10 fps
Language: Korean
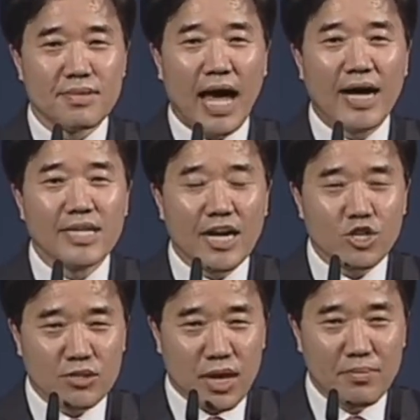
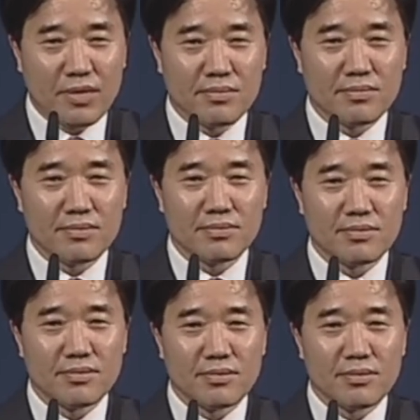아니하셨다면
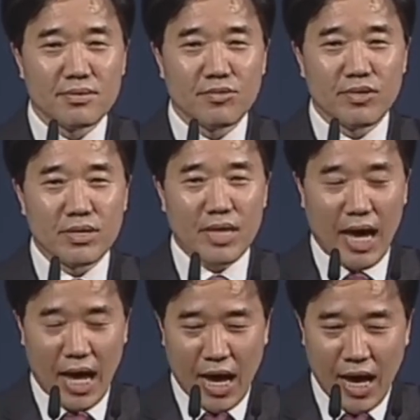우린
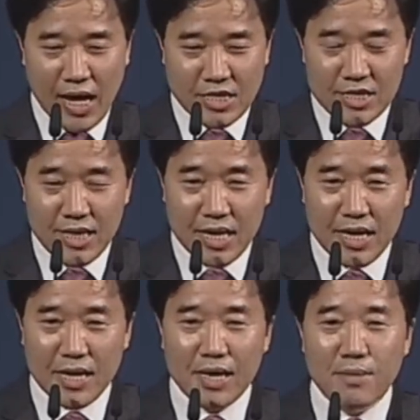다
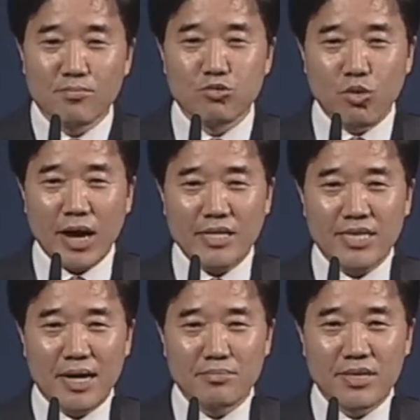신앙에 부도날
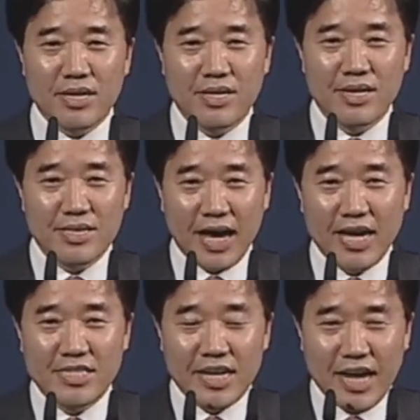사람들이 다
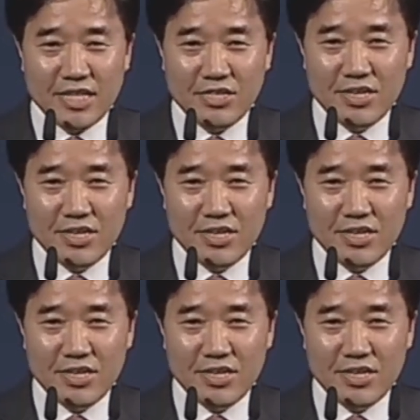이 자리에 앉아